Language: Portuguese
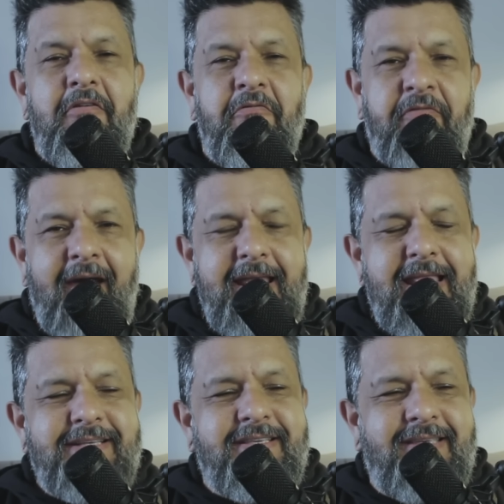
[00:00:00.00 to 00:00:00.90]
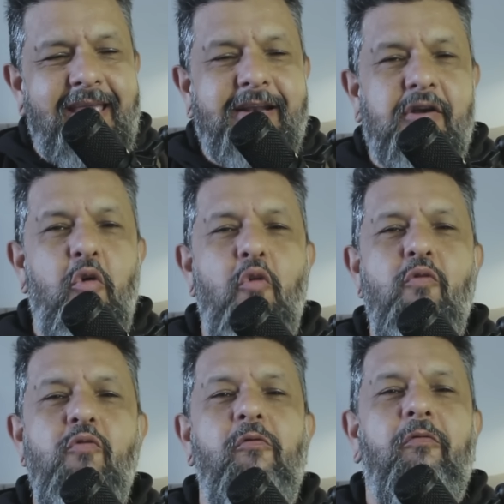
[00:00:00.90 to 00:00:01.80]
vai nascer
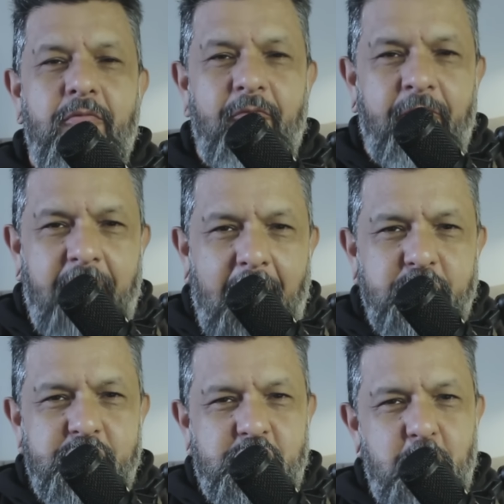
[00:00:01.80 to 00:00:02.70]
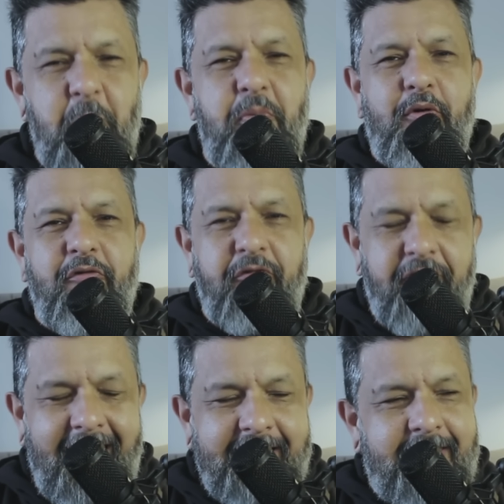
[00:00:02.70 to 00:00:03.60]
um falso
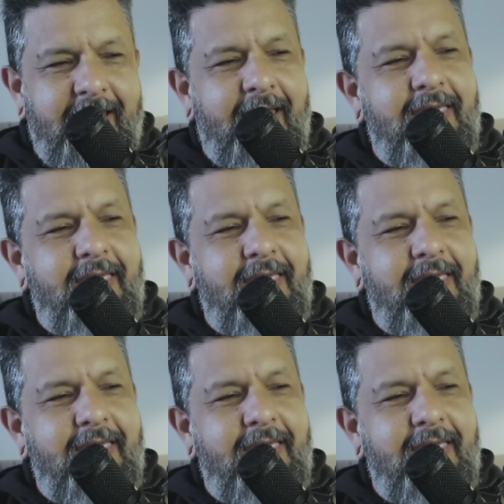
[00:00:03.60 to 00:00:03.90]
profeta,